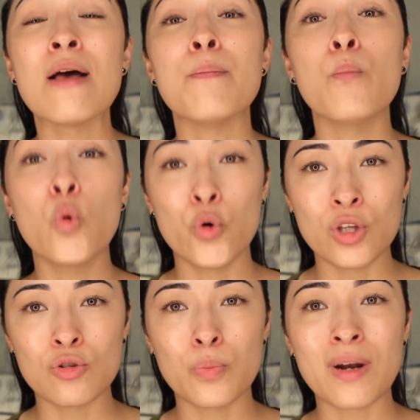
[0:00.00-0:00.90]

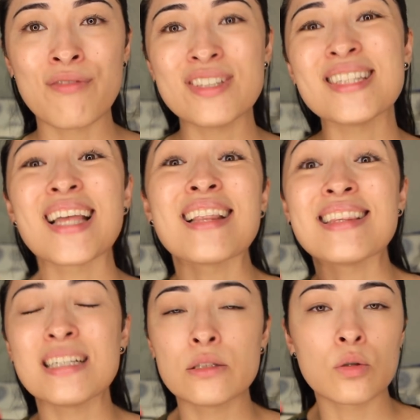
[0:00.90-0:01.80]
muito pra ver se tá
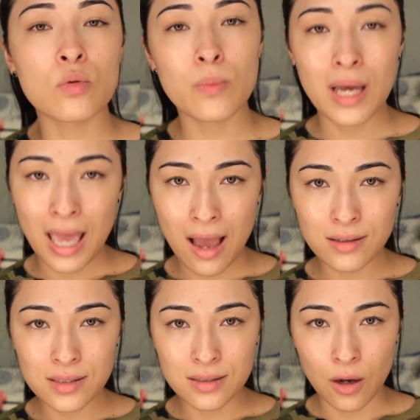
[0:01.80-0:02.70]
dando alguma
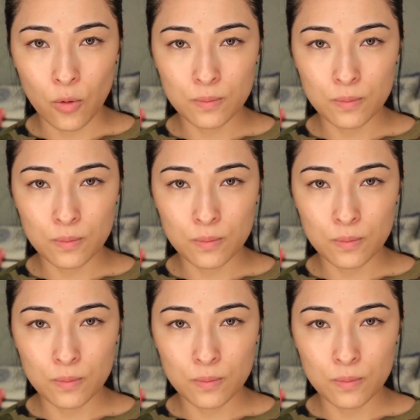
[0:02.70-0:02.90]
reação.